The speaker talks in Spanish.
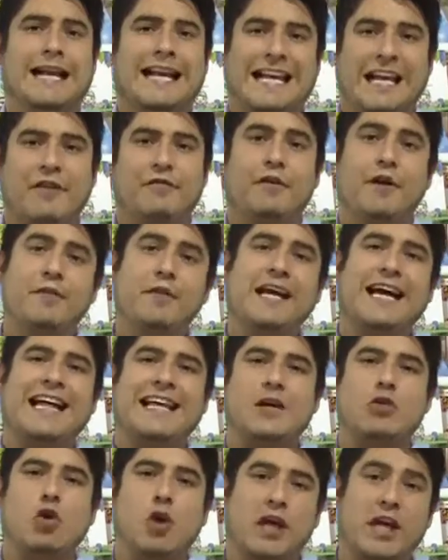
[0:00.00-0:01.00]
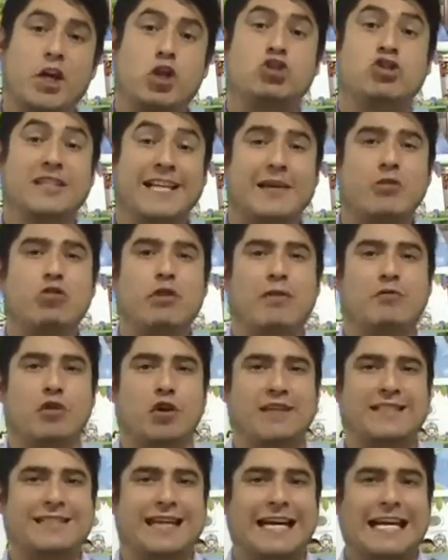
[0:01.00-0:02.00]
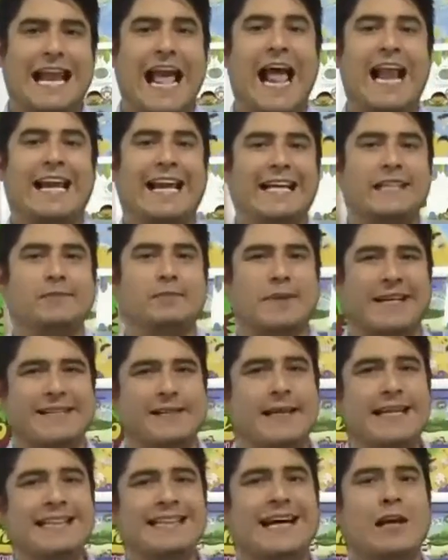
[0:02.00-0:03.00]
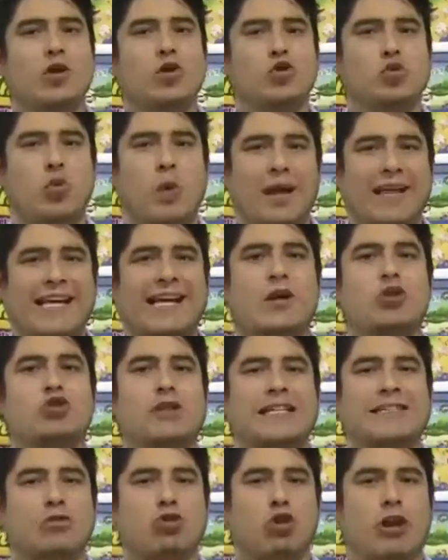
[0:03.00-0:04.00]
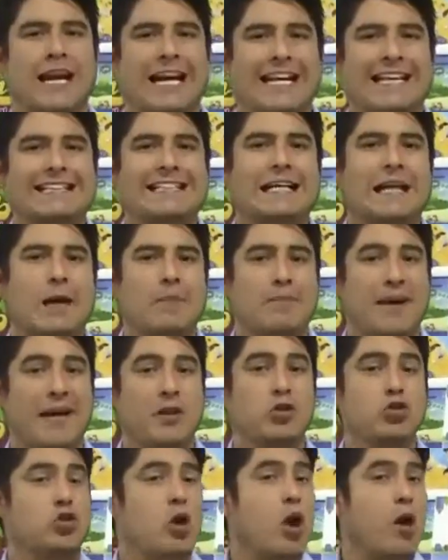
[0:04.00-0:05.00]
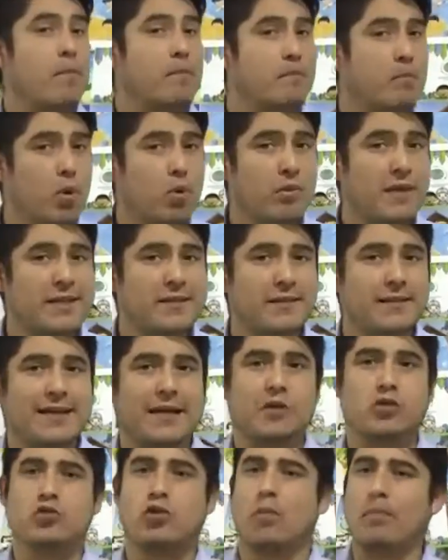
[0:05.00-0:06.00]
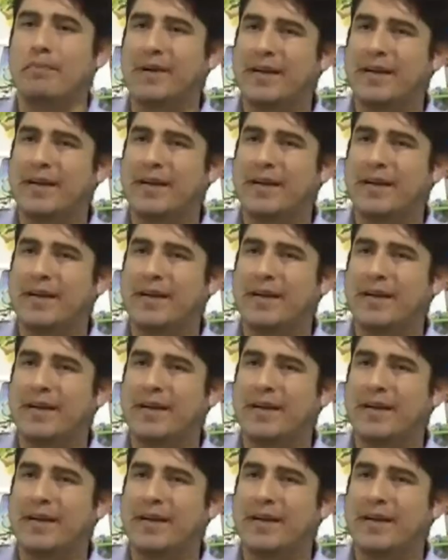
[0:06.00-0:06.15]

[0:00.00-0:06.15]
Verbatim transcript: La fábrica de cuadernos Célula Forestal les presenta los cuadernos escolares grapados, publicitarios o